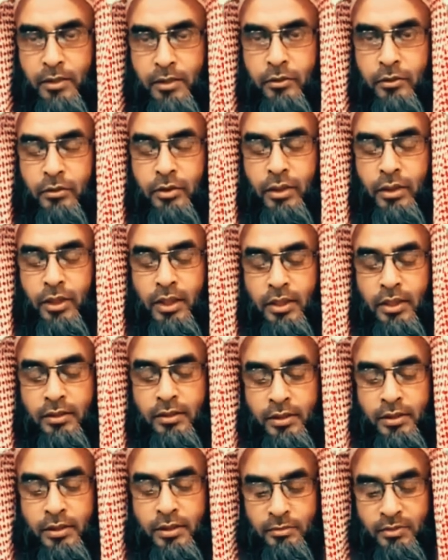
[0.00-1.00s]
তো এই
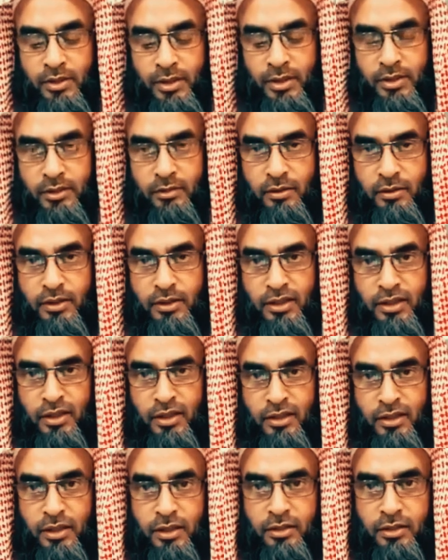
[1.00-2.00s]
যে জিজ্ঞেস
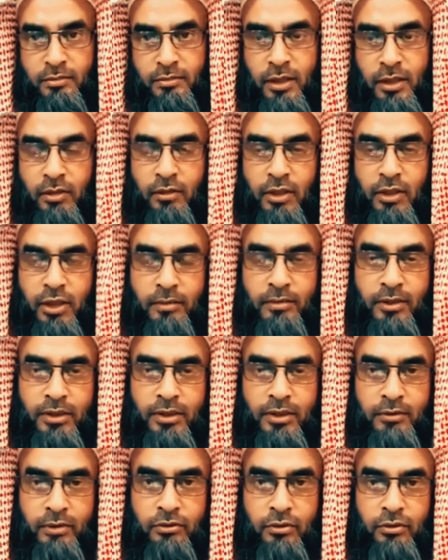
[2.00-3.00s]
করেছেন যে যে ভালো খাবার
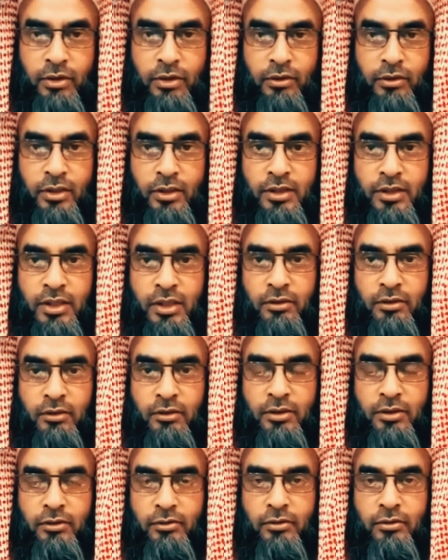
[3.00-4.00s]
টাবার তৈরি করে
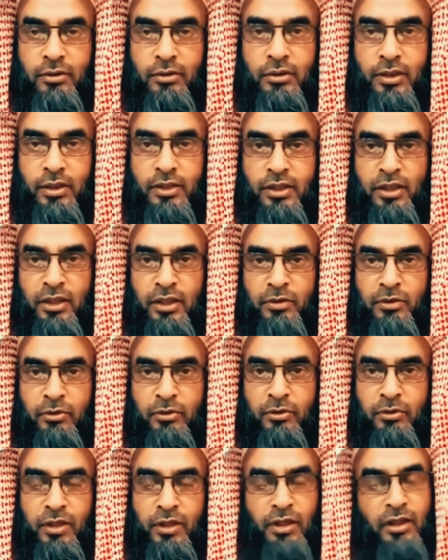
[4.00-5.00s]
সেগুলি যদি দিতে আসেন এবং
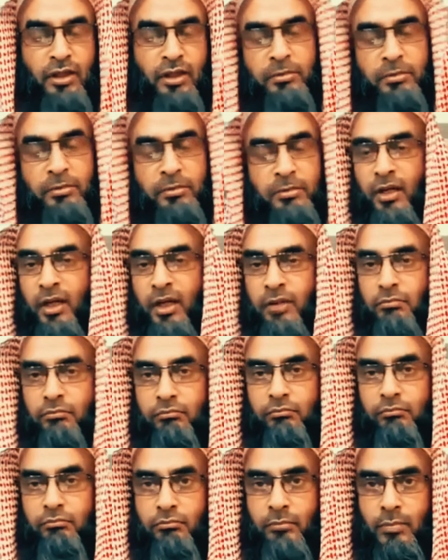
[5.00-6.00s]
না নেবেন না
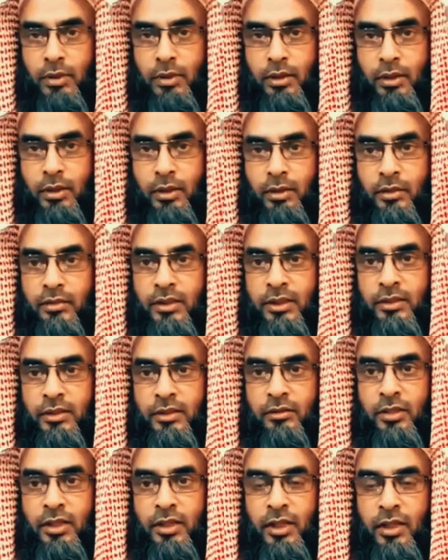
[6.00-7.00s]

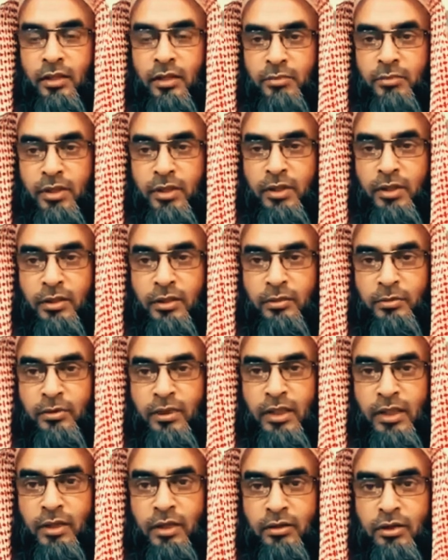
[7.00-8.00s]
যাতে করে এর মাধ্যমে আপনি
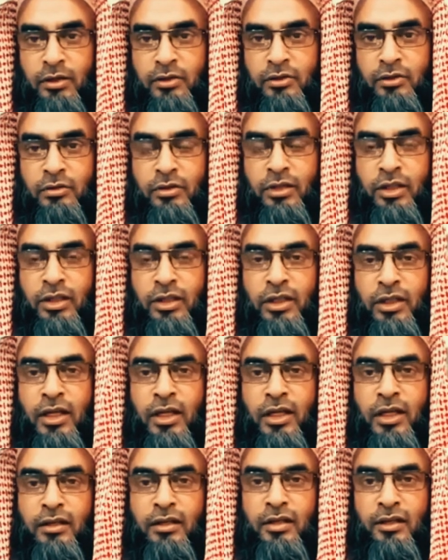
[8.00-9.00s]
দাওয়া দেন যদি
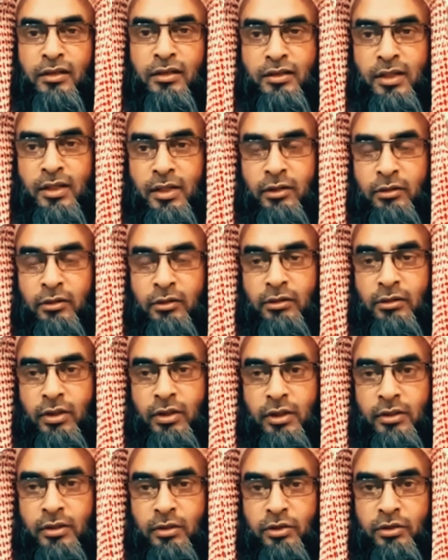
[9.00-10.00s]
নিয়েই নেন তাহলে তো
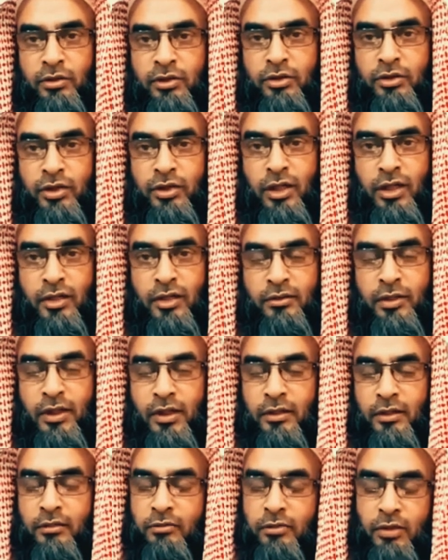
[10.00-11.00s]
একটা অংশ নিলেন
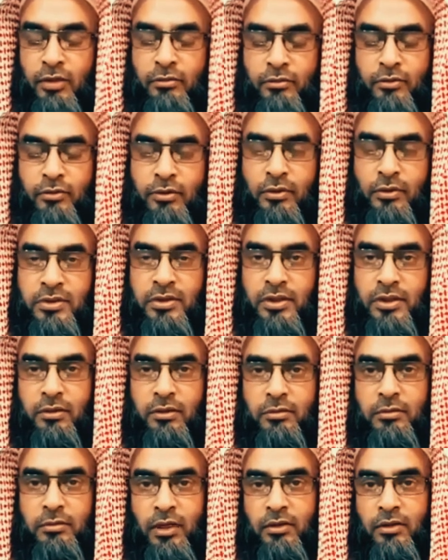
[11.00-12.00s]
তাহলে তো ওরা বুঝলো যে
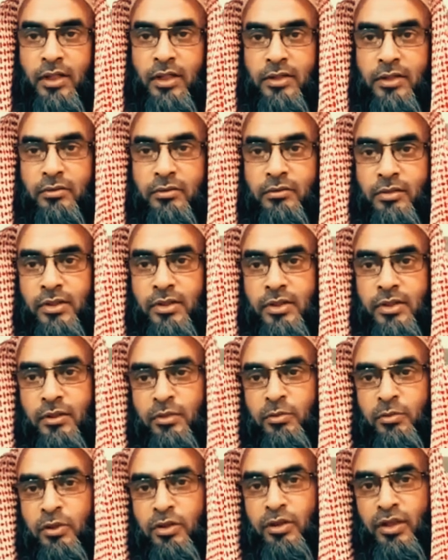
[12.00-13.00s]
এটা তো ভালোই কাজ করেছি
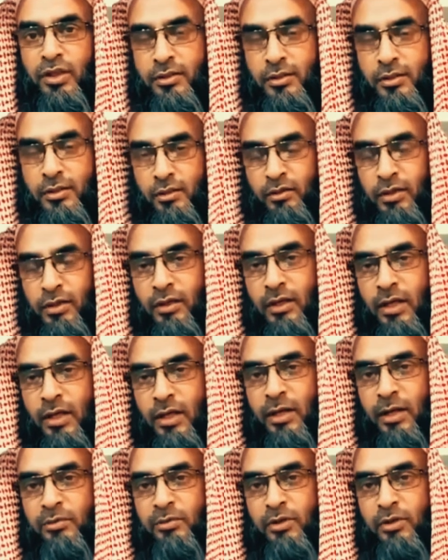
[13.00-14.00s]
অমুক নিয়েছেন ধরেন
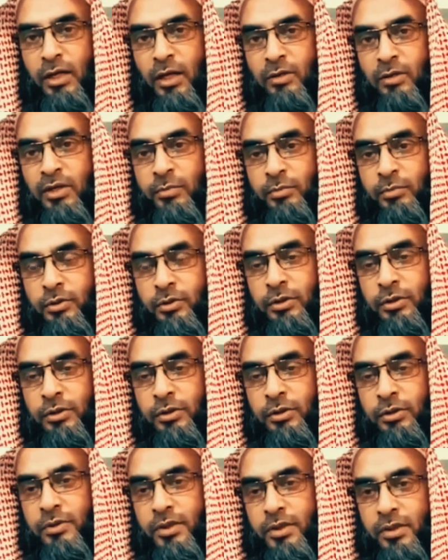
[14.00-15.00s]
আমি আমার
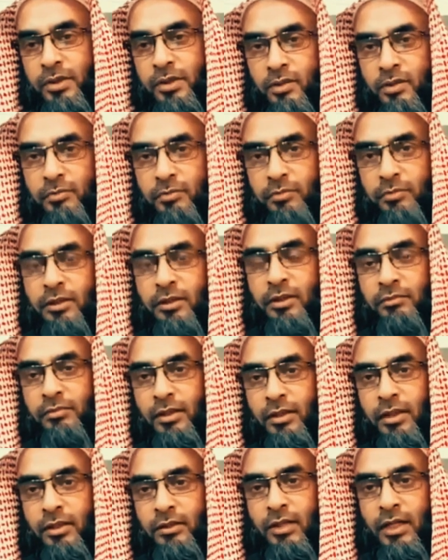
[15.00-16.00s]
প্রতিবেশী শয়বরাতের
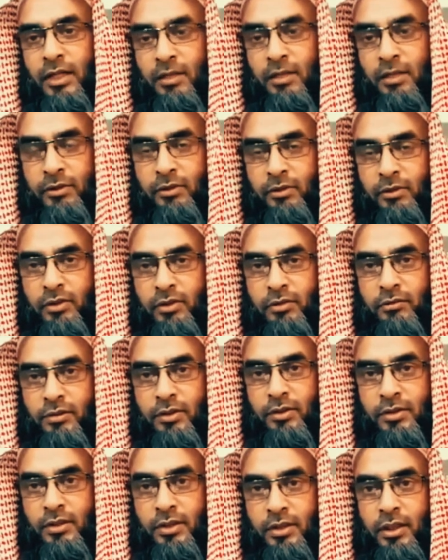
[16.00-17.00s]
বিদাতের খাবার তৈরি
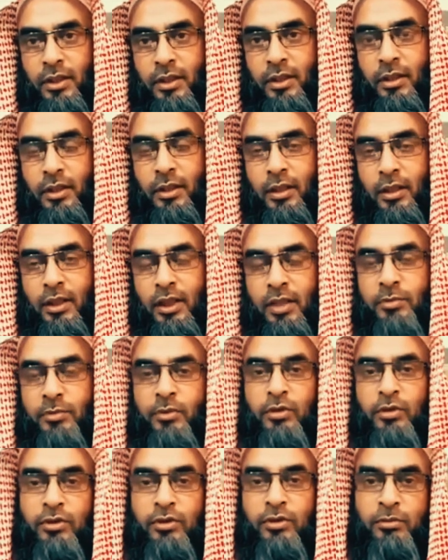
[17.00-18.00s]
করেছে এ
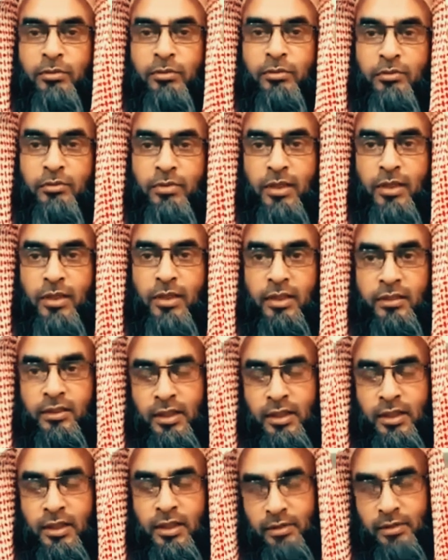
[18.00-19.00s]
পনেরো সাবানের বিদাতের
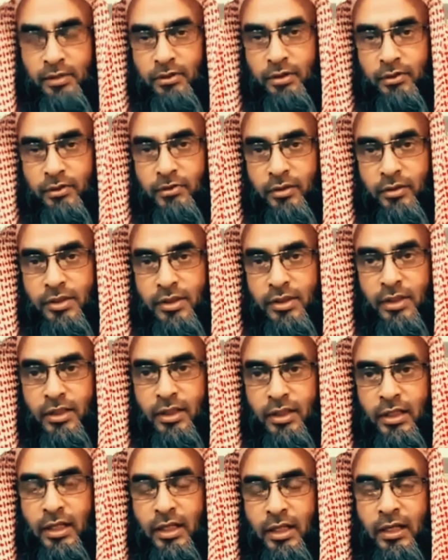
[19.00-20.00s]
খাবার তৈরি করেছে
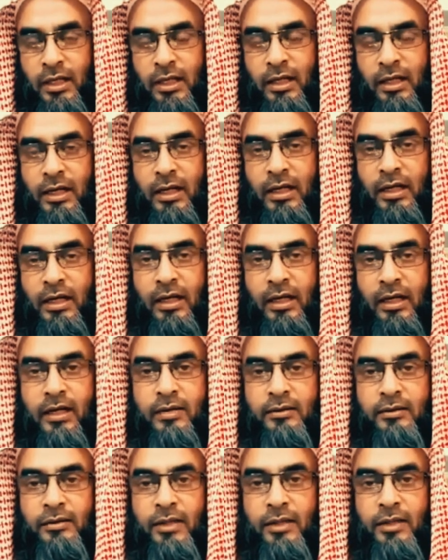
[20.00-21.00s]

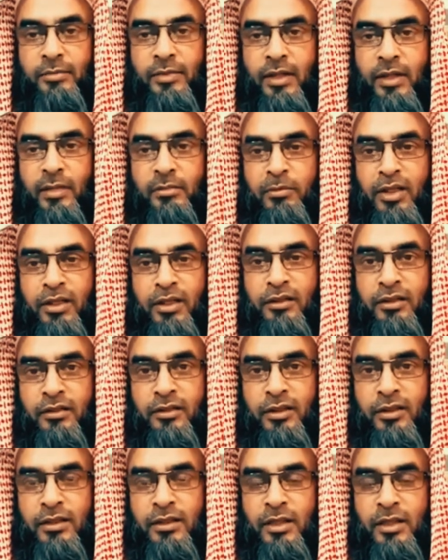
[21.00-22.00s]
আর তারপরে আমাকে
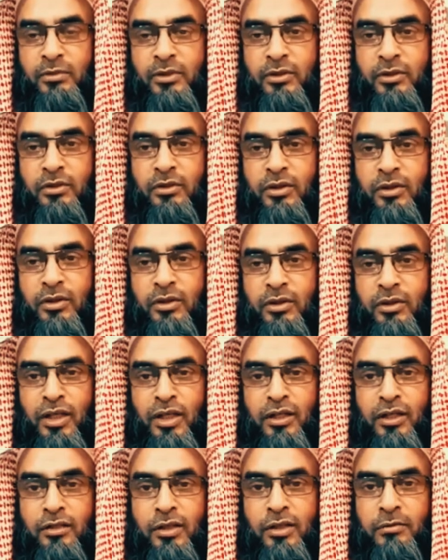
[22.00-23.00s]
দিতে এসছে আমি যদি নিয়ে
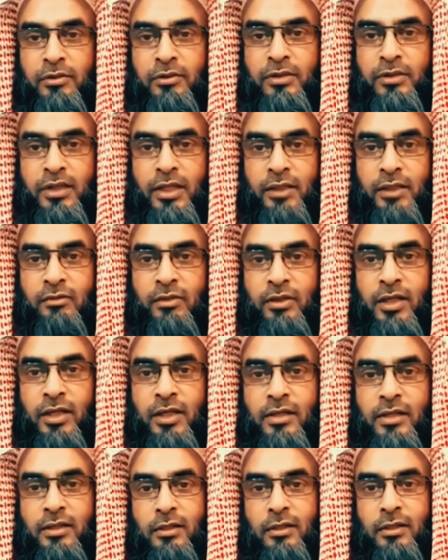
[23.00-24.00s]
নিই তাহলে তো শেখ তো
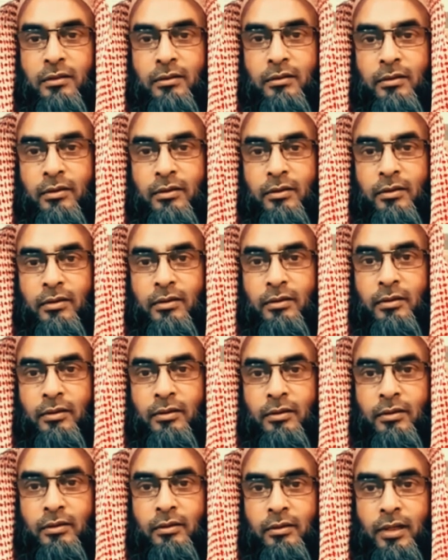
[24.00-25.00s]
খেয়েছে
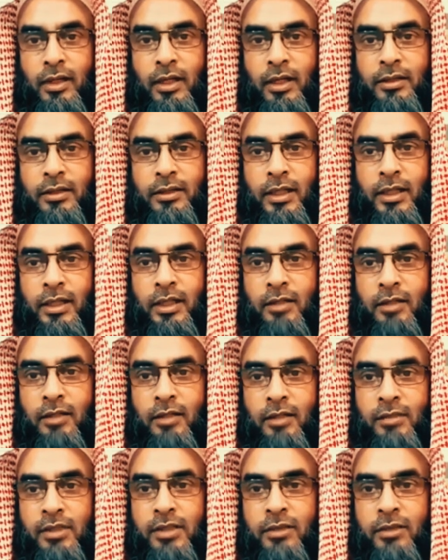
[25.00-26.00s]
হ্যাঁ শেখের
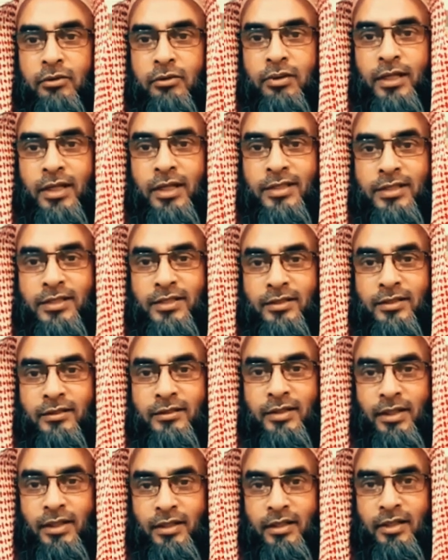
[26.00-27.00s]
বাসা তো দিয়ে এসছি
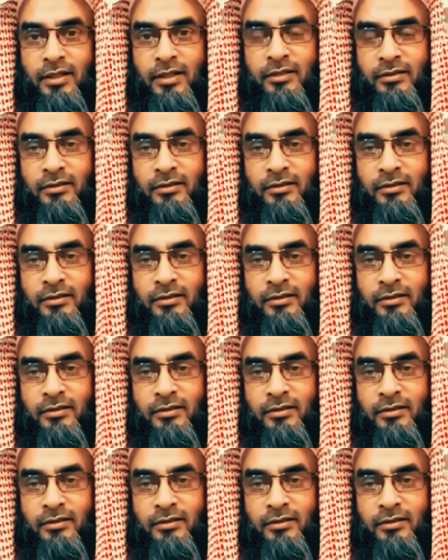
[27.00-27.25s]
তাই না